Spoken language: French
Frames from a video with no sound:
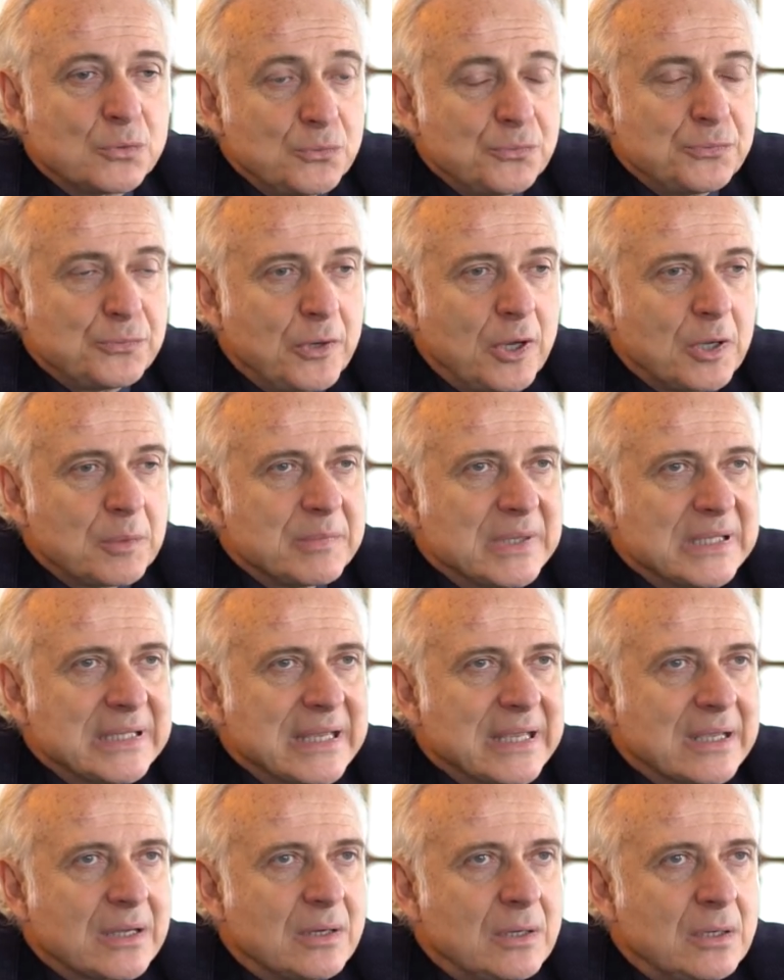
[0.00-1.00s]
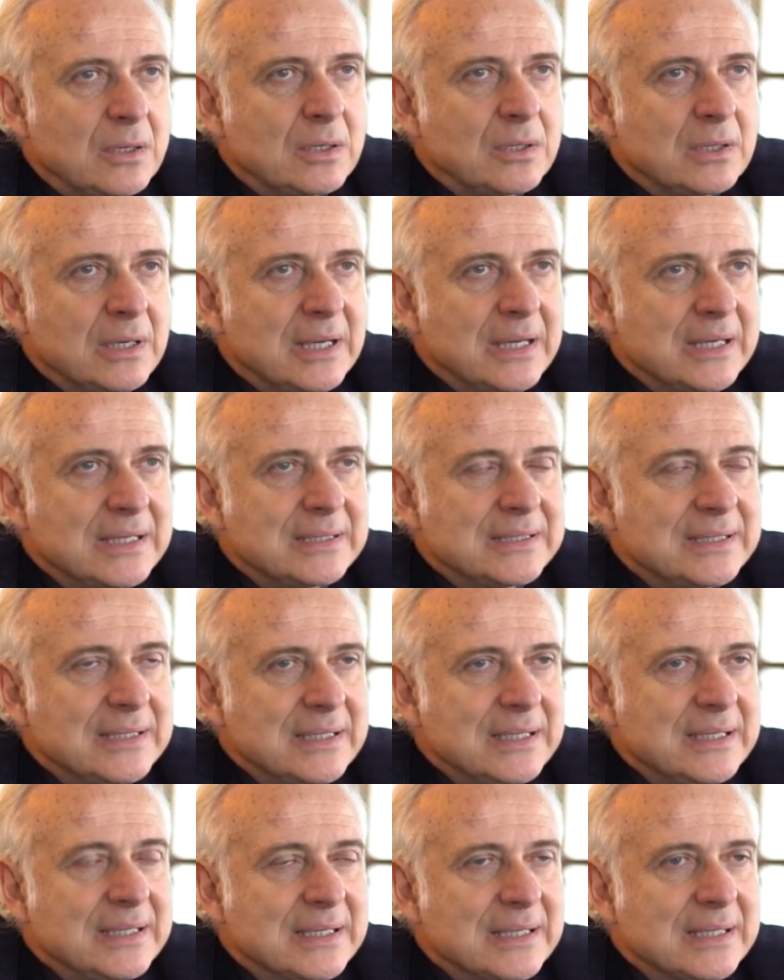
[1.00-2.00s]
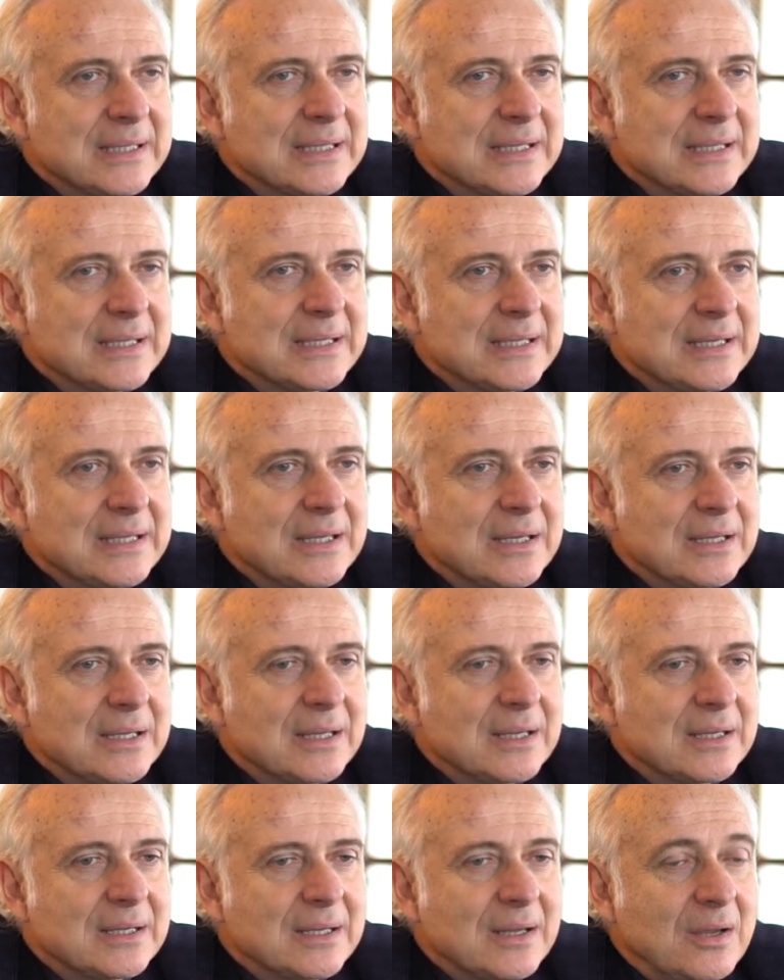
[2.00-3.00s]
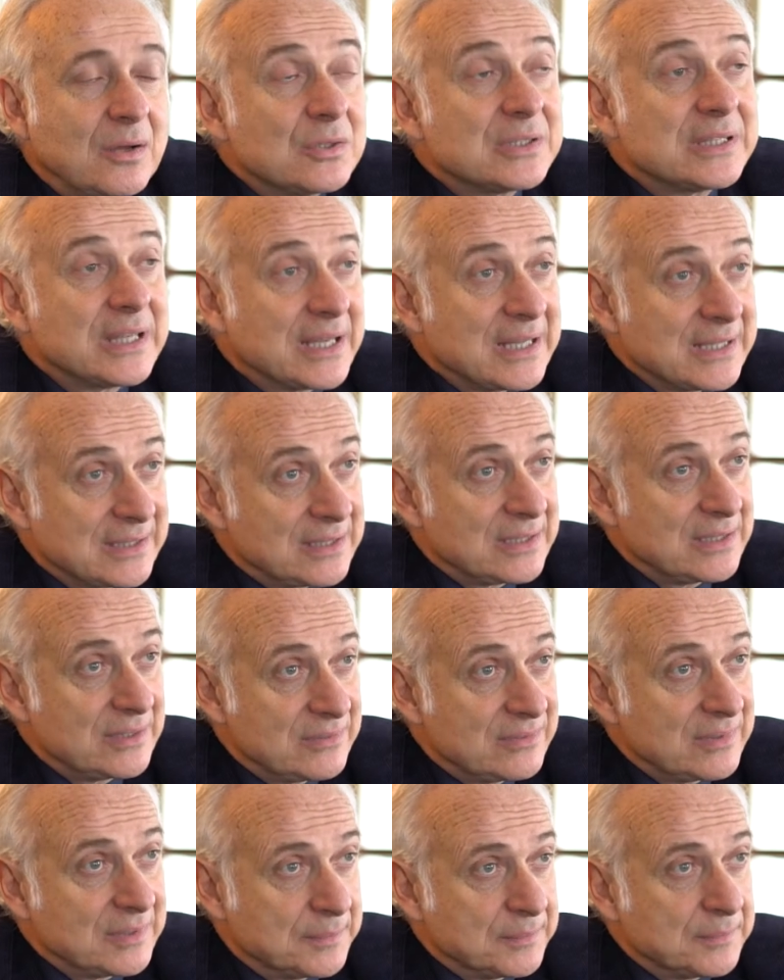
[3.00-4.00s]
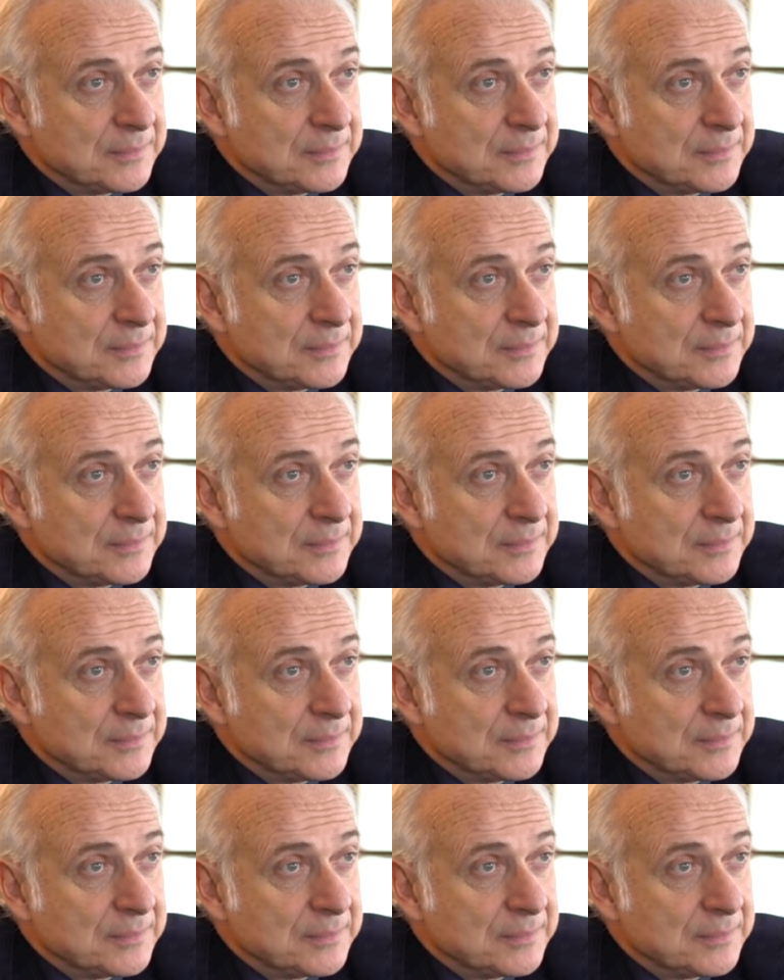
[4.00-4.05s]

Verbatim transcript: forme d'écran a été euh, euh, interactive.